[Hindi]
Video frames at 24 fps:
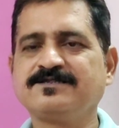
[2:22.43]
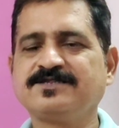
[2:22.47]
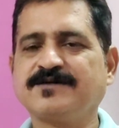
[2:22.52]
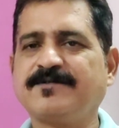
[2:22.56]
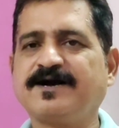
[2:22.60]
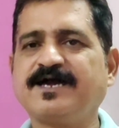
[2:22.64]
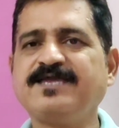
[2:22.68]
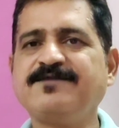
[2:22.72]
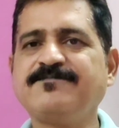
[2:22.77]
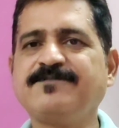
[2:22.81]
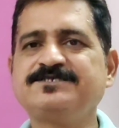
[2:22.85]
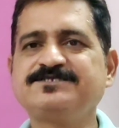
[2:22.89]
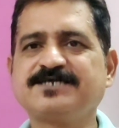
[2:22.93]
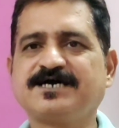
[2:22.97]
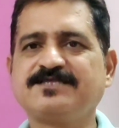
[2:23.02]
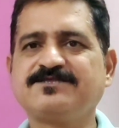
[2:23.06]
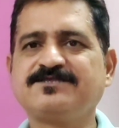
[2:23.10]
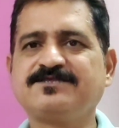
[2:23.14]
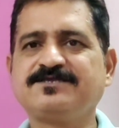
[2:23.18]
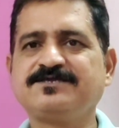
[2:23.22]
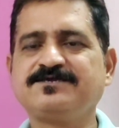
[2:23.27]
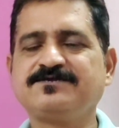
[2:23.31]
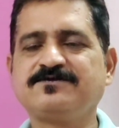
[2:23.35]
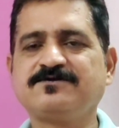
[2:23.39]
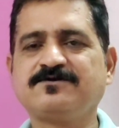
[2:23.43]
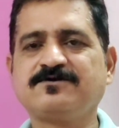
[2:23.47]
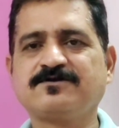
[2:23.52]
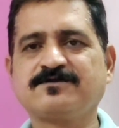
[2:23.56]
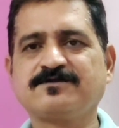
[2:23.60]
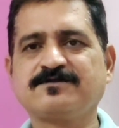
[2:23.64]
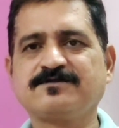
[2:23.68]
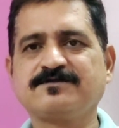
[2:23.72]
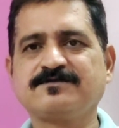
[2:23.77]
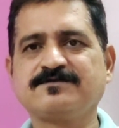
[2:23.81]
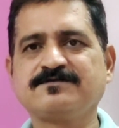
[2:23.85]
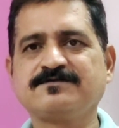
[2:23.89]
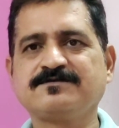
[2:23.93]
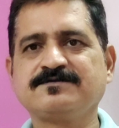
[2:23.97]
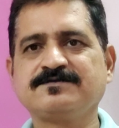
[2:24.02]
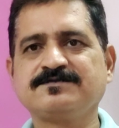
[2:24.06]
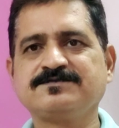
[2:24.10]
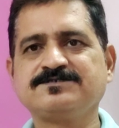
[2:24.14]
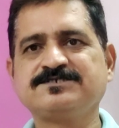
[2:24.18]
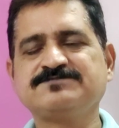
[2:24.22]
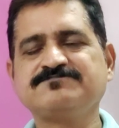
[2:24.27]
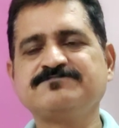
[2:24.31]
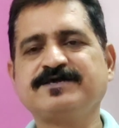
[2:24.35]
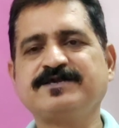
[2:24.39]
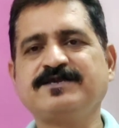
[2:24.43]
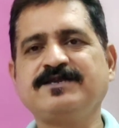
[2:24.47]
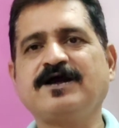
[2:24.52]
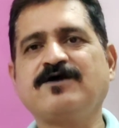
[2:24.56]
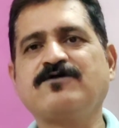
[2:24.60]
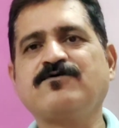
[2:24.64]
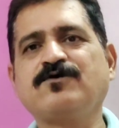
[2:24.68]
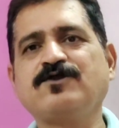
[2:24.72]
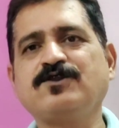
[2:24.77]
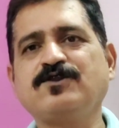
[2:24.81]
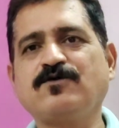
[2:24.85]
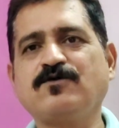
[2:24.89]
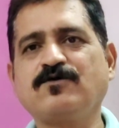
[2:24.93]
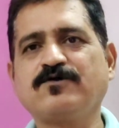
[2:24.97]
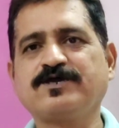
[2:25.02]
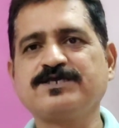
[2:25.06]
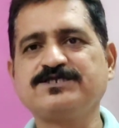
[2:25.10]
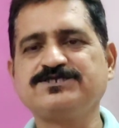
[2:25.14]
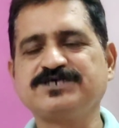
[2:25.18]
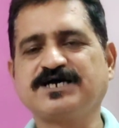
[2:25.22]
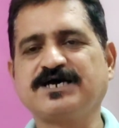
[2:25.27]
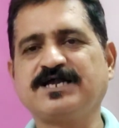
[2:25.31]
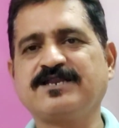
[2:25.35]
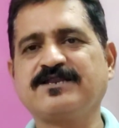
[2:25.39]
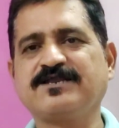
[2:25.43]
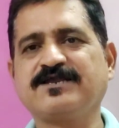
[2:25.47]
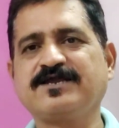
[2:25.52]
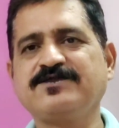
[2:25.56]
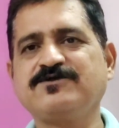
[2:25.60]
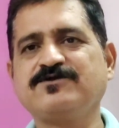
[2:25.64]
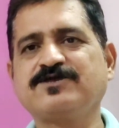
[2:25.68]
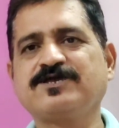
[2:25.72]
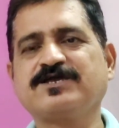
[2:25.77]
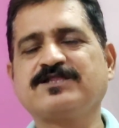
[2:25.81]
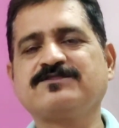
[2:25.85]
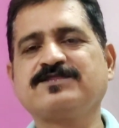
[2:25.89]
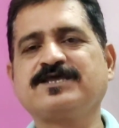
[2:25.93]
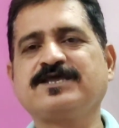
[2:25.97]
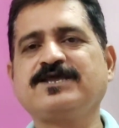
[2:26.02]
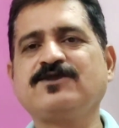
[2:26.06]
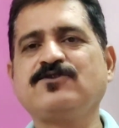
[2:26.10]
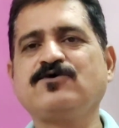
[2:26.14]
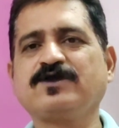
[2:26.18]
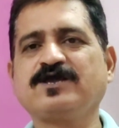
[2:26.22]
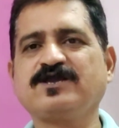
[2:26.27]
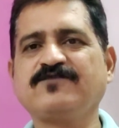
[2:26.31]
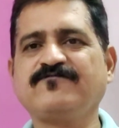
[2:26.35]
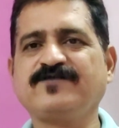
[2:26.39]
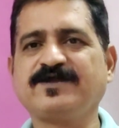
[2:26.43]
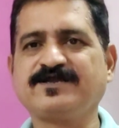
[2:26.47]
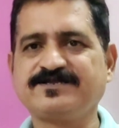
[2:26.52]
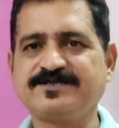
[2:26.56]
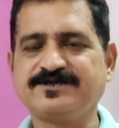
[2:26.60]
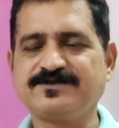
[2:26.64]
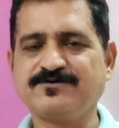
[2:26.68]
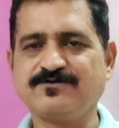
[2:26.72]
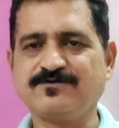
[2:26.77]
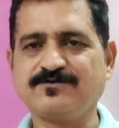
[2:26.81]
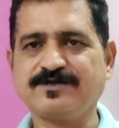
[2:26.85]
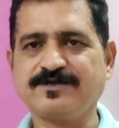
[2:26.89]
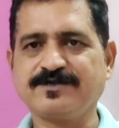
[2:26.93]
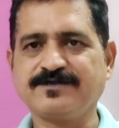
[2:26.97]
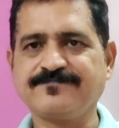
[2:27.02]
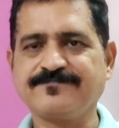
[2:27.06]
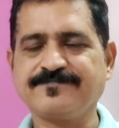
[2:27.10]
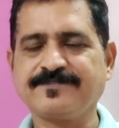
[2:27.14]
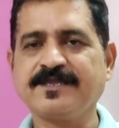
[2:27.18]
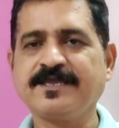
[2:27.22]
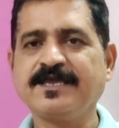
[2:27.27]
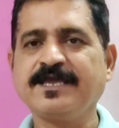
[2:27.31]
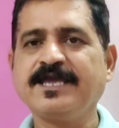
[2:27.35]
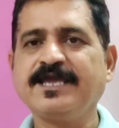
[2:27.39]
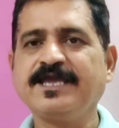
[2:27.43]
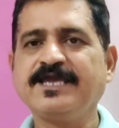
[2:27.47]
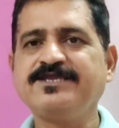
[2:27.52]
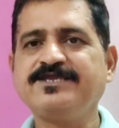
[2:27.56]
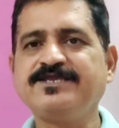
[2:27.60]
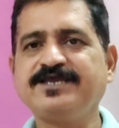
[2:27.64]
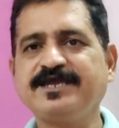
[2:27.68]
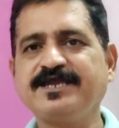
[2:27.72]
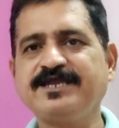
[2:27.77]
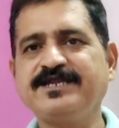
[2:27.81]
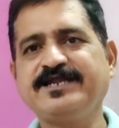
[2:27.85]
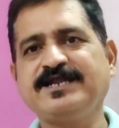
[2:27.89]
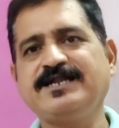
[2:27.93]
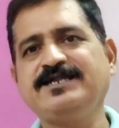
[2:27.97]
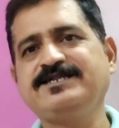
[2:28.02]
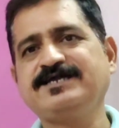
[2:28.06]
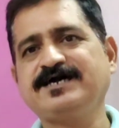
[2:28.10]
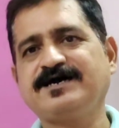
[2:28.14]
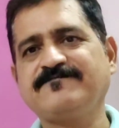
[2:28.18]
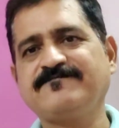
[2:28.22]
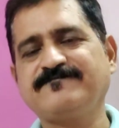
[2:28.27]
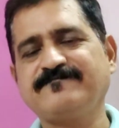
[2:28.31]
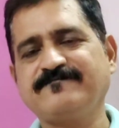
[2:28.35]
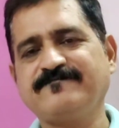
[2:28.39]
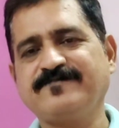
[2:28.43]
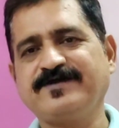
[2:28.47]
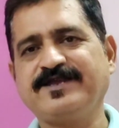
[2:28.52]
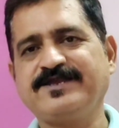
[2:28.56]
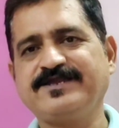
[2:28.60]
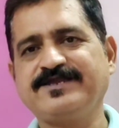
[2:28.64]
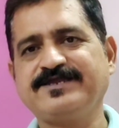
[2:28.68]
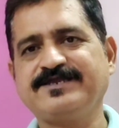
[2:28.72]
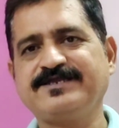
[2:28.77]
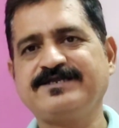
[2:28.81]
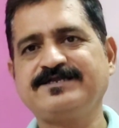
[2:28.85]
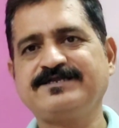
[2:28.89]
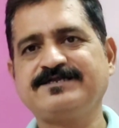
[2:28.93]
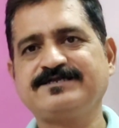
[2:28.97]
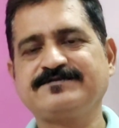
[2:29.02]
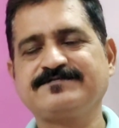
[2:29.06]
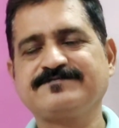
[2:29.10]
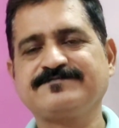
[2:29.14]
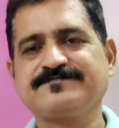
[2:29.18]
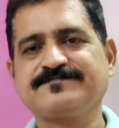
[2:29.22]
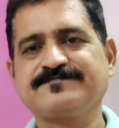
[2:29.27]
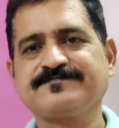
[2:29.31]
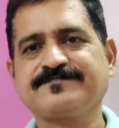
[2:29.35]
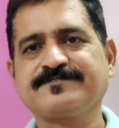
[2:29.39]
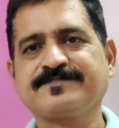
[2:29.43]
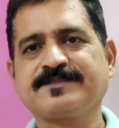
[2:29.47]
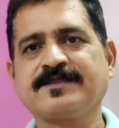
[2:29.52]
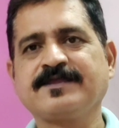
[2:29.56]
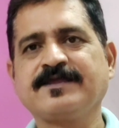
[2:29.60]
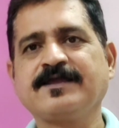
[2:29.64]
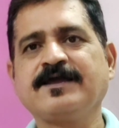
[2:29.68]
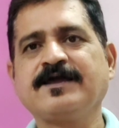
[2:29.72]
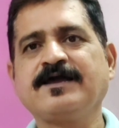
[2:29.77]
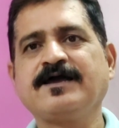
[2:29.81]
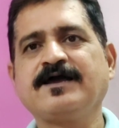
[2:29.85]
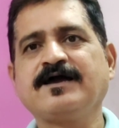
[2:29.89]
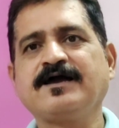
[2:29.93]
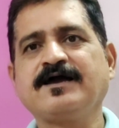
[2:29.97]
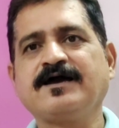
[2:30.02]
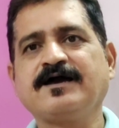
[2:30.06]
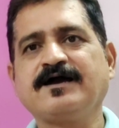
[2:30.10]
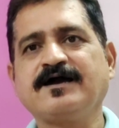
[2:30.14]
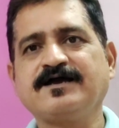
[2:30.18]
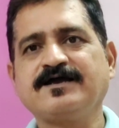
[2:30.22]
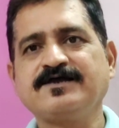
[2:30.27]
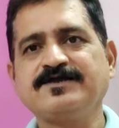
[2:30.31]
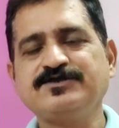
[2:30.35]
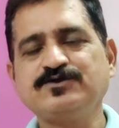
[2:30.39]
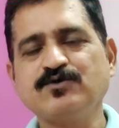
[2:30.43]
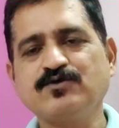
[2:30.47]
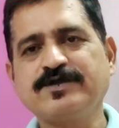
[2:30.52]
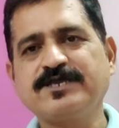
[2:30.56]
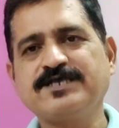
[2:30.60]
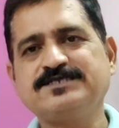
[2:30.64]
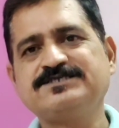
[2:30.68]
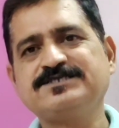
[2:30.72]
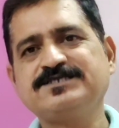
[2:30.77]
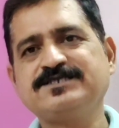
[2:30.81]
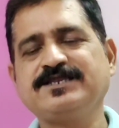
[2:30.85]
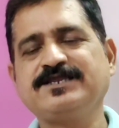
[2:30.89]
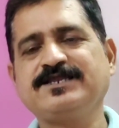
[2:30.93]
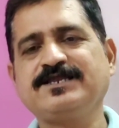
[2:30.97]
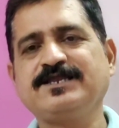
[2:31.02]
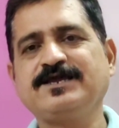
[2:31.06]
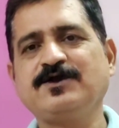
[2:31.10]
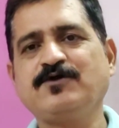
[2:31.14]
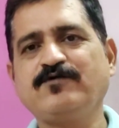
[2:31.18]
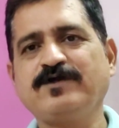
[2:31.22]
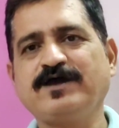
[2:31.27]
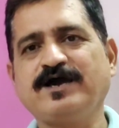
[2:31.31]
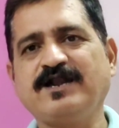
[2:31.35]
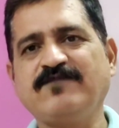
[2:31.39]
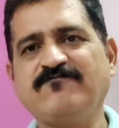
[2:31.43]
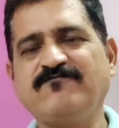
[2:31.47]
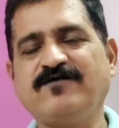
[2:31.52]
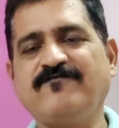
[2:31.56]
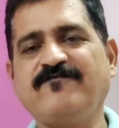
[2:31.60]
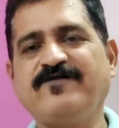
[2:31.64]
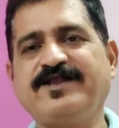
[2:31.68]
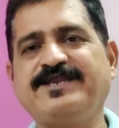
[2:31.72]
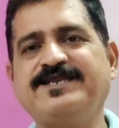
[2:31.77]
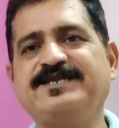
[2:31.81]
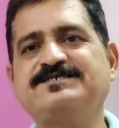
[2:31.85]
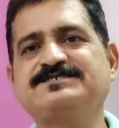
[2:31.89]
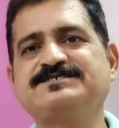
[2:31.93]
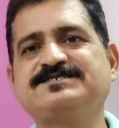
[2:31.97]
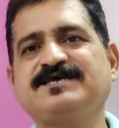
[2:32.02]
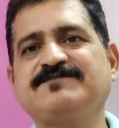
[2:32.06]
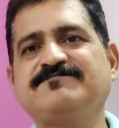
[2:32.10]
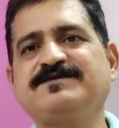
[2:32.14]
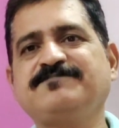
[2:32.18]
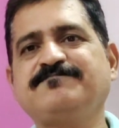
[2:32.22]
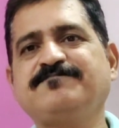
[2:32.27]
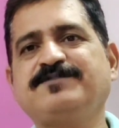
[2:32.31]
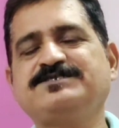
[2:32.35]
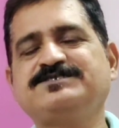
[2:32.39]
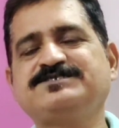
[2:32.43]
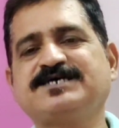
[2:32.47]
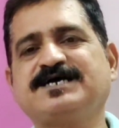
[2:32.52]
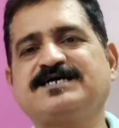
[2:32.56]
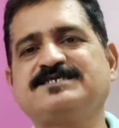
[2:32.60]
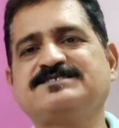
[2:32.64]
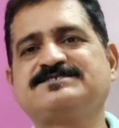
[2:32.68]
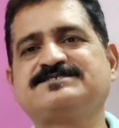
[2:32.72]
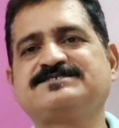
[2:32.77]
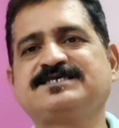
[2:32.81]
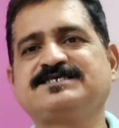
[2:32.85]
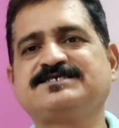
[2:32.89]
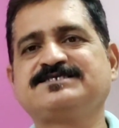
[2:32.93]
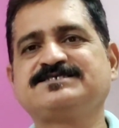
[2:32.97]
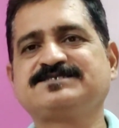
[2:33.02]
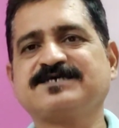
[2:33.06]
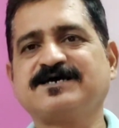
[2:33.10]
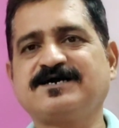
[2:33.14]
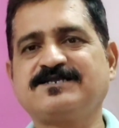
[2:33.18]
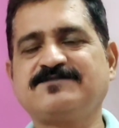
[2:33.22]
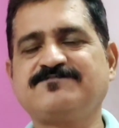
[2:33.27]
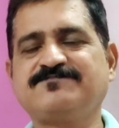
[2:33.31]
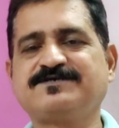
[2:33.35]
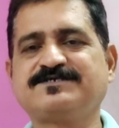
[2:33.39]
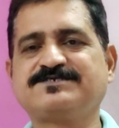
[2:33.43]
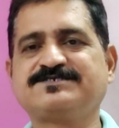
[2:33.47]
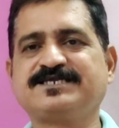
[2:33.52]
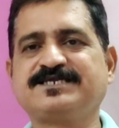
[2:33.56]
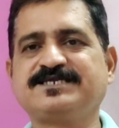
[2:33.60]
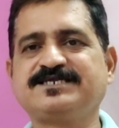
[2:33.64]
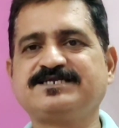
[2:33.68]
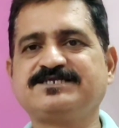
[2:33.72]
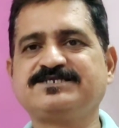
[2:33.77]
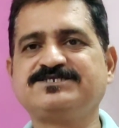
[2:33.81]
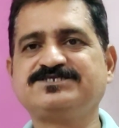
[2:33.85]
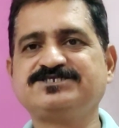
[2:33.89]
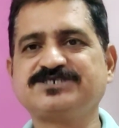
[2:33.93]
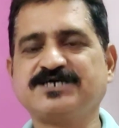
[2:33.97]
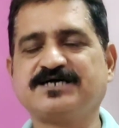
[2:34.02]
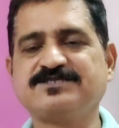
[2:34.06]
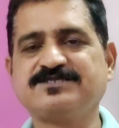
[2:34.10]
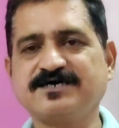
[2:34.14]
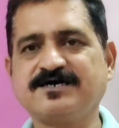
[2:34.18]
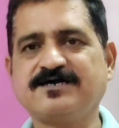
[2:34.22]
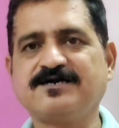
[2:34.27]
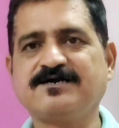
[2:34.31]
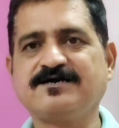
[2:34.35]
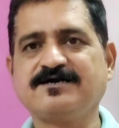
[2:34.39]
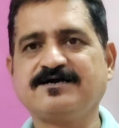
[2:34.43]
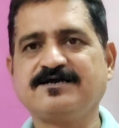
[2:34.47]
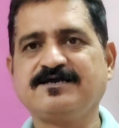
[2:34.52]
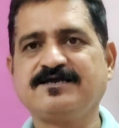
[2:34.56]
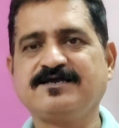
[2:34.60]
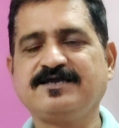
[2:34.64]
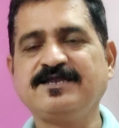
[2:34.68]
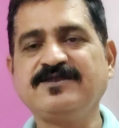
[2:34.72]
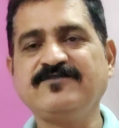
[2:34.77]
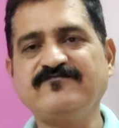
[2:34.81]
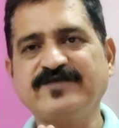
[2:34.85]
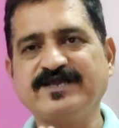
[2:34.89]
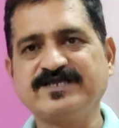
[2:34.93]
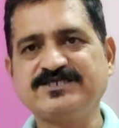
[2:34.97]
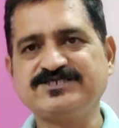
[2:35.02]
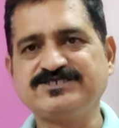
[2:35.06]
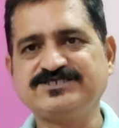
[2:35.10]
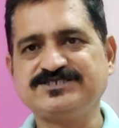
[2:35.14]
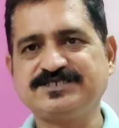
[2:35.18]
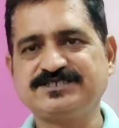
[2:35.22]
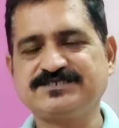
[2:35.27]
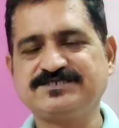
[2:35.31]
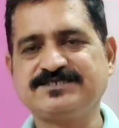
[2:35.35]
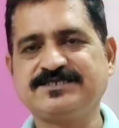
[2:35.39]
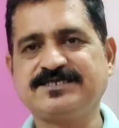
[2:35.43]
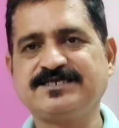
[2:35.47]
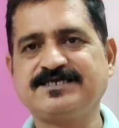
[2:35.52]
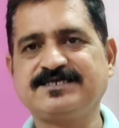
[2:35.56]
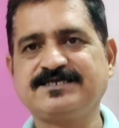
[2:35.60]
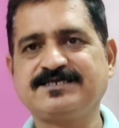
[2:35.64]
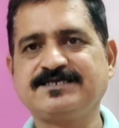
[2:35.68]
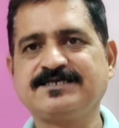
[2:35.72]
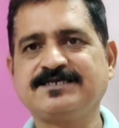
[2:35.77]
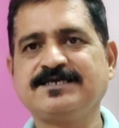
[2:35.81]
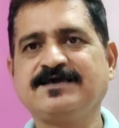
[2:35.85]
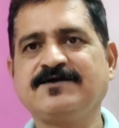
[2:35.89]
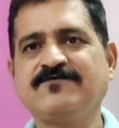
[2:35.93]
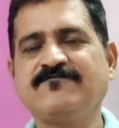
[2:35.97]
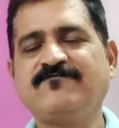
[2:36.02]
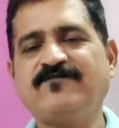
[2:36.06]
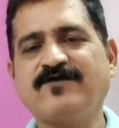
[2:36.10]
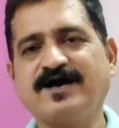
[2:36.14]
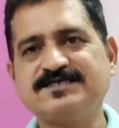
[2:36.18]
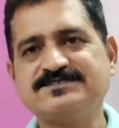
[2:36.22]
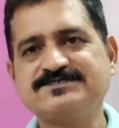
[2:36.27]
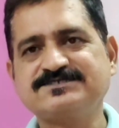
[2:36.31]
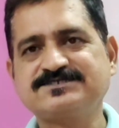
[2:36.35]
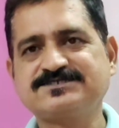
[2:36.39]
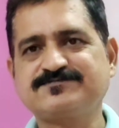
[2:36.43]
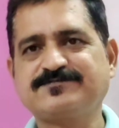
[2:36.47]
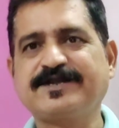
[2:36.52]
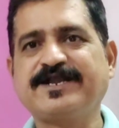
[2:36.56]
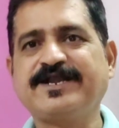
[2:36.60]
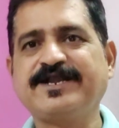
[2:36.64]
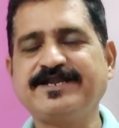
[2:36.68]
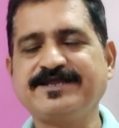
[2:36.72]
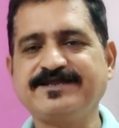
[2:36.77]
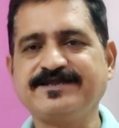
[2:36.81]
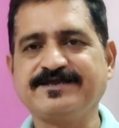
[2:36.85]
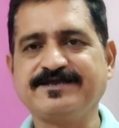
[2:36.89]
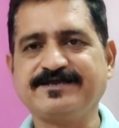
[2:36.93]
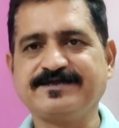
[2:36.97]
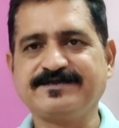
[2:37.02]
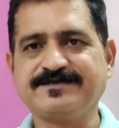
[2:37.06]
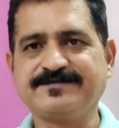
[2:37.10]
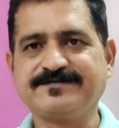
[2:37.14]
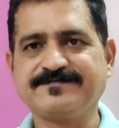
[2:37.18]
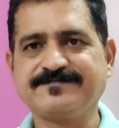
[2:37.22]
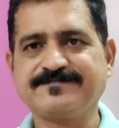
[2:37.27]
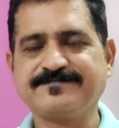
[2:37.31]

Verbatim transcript: तबाही मचा दी और जिसमें लाखों लोगों की जान गई और कितने ही लोग इन्फेक्टेड हो गए ये डेल्टा वेरिएंट यूके से निकले हुए अल्फ़ा वेरिएंट से भी 50 से 60 परसेंट ज़्यादा इन्फेक्शियस है फास्ट स्प्रेडिंग है